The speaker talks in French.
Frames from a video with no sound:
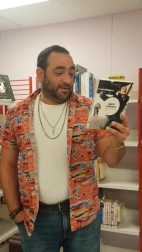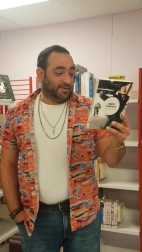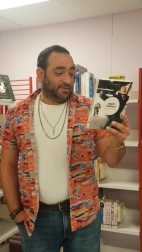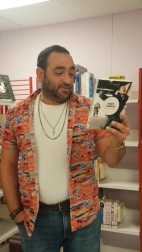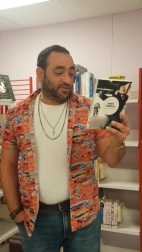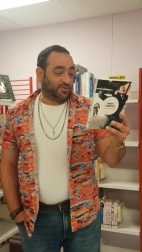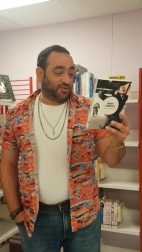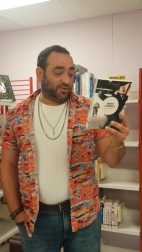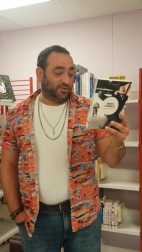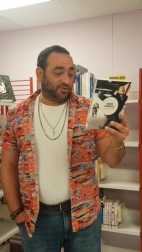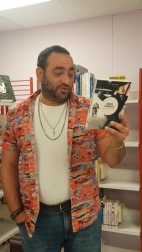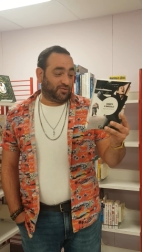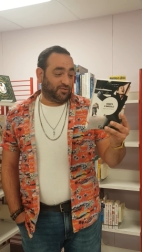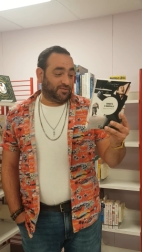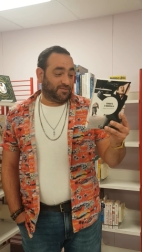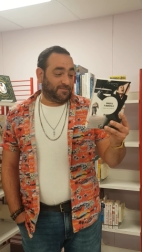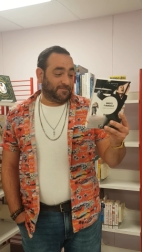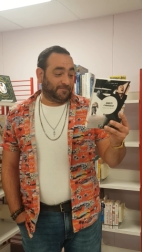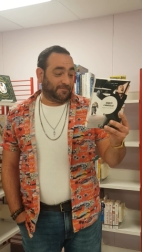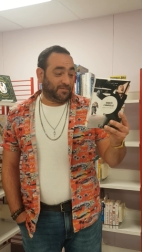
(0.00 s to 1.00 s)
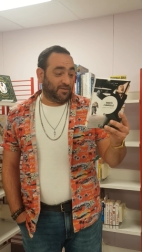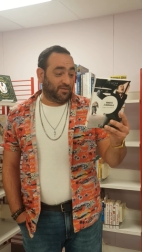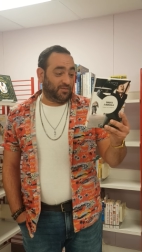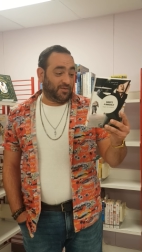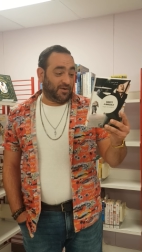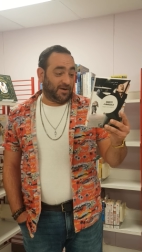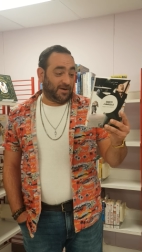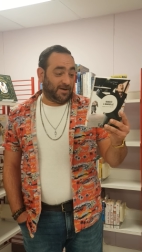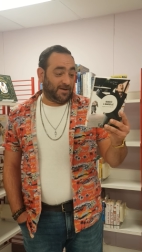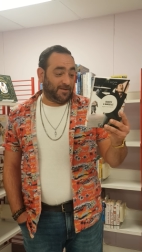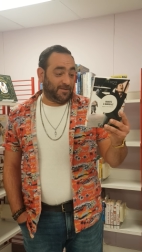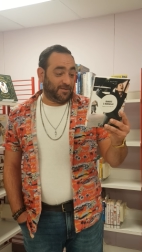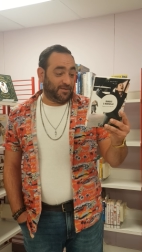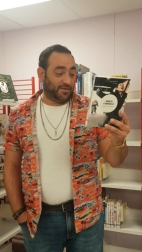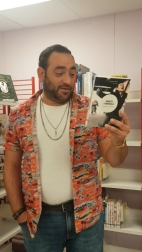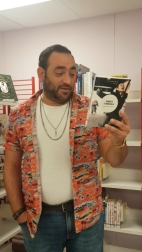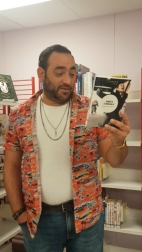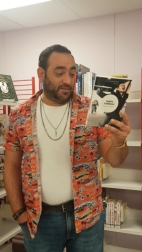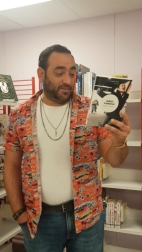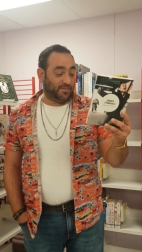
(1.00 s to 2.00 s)
ce genre de choses. Donc voilà,
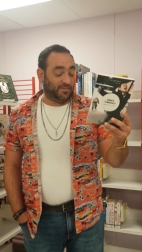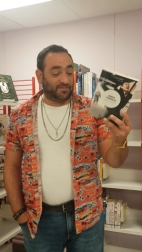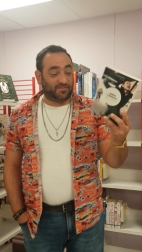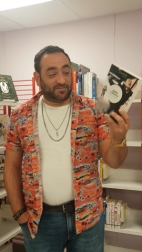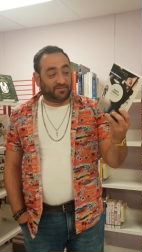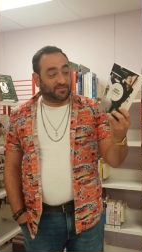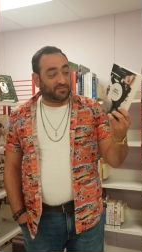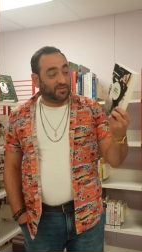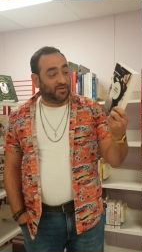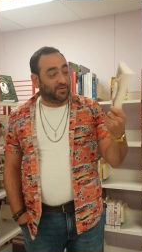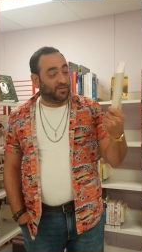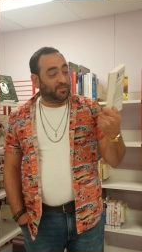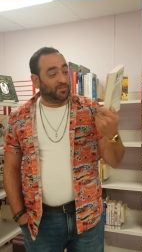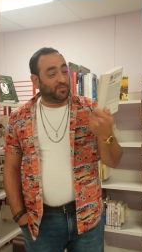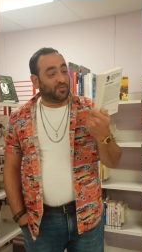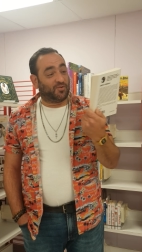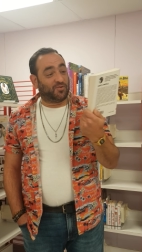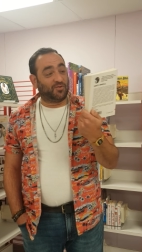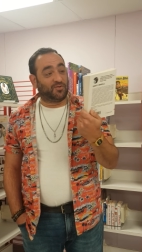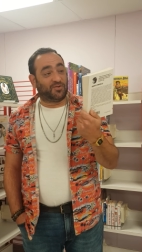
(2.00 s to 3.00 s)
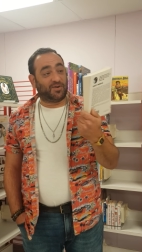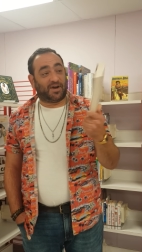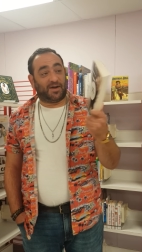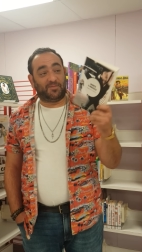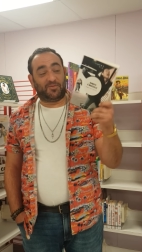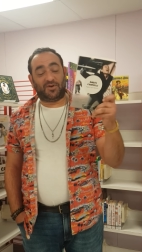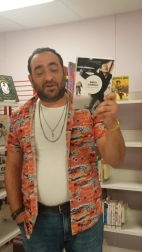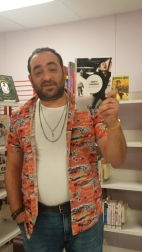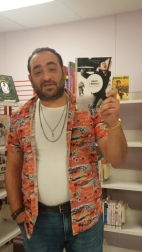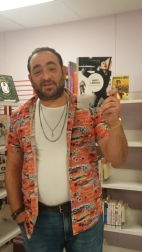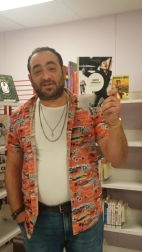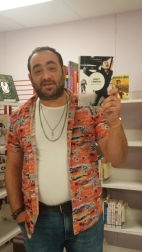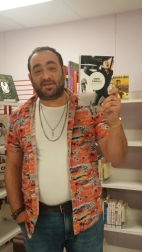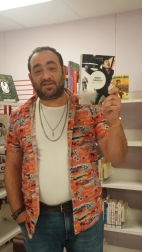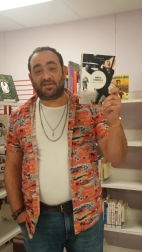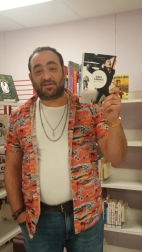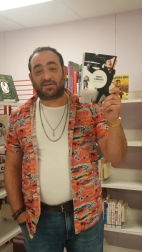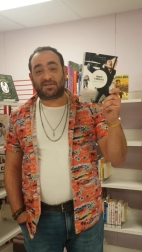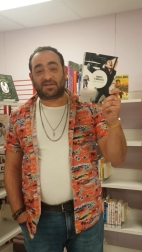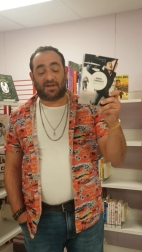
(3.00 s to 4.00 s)
mon coup de cœur à moi, c'est
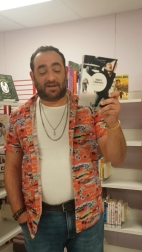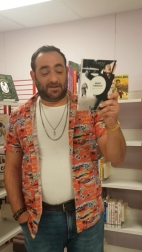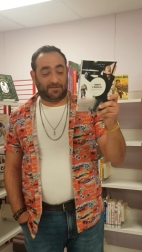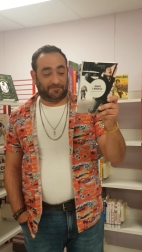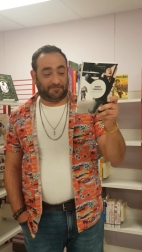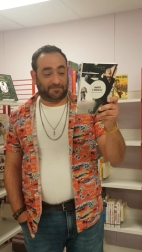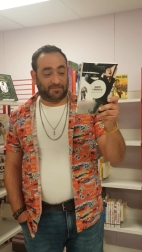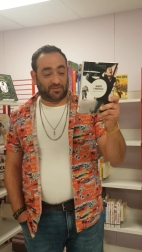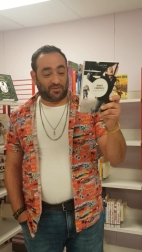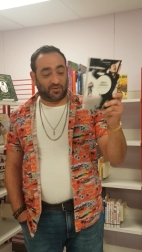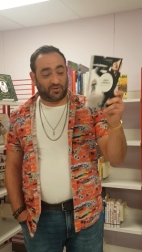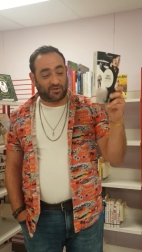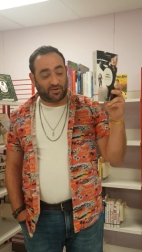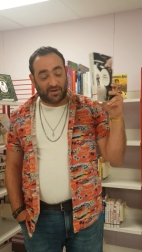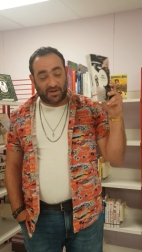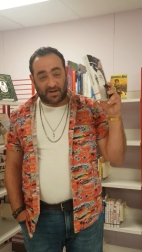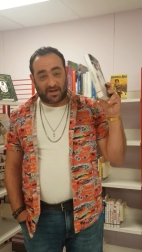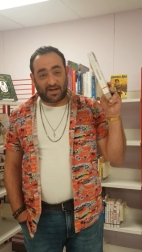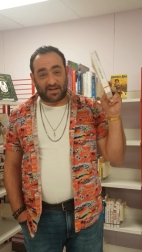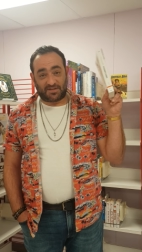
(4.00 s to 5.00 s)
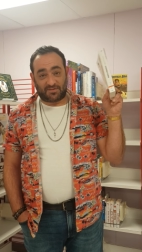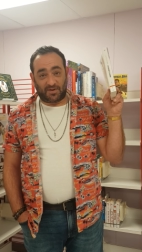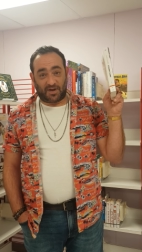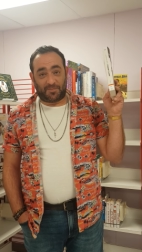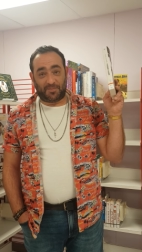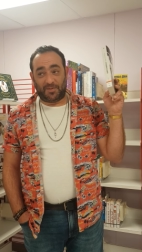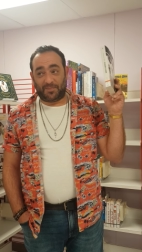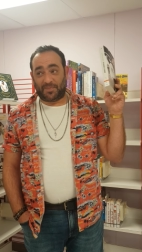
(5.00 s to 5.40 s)
ça. Donc il est classé RP